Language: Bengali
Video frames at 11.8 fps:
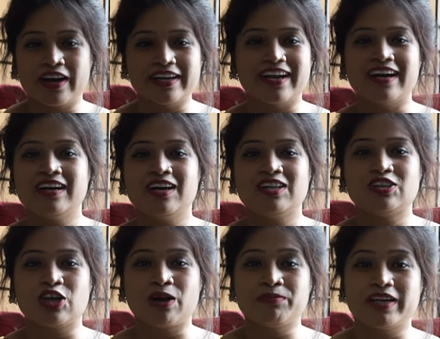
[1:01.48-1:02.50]
হয় না
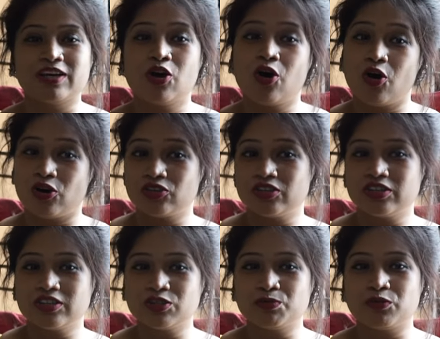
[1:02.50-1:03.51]
তবে
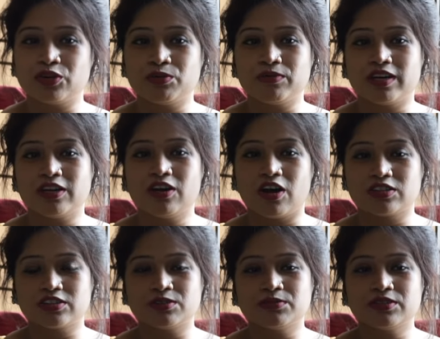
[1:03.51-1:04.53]
অতিরিক্ত পরিমাণে
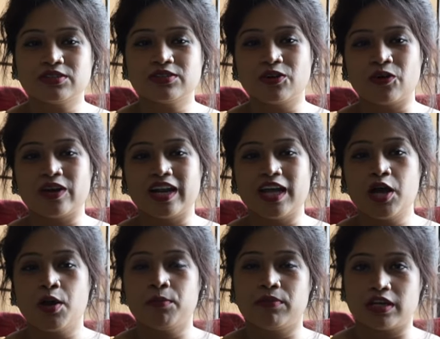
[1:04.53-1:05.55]
হস্তমৈথুন করলে
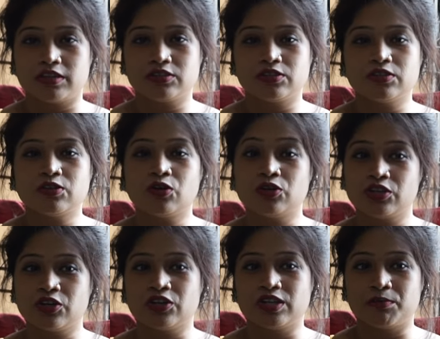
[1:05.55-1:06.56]
মারাত্মক
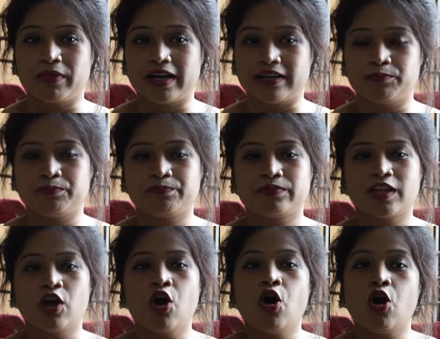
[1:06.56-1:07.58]
ক্ষতি হতে পারে
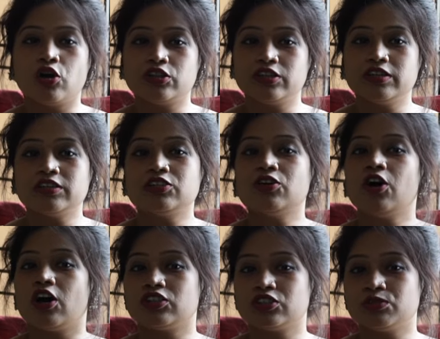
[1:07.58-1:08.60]
অতিরিক্ত
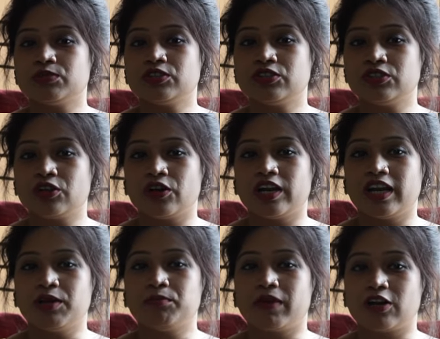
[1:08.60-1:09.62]
হস্তমৈথুন করলে
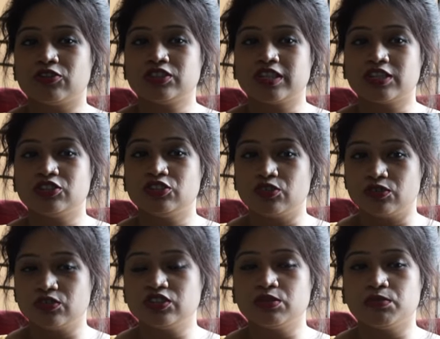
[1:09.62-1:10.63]
মানুষের
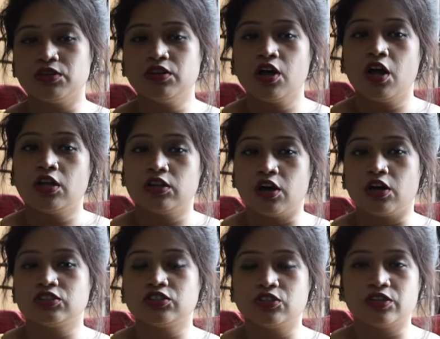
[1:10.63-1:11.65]
যৌন জীবন
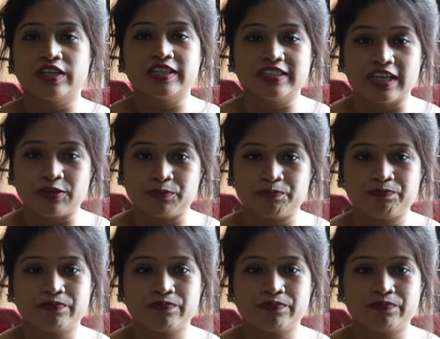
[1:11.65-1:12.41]
ধ্বংস হয়ে যায়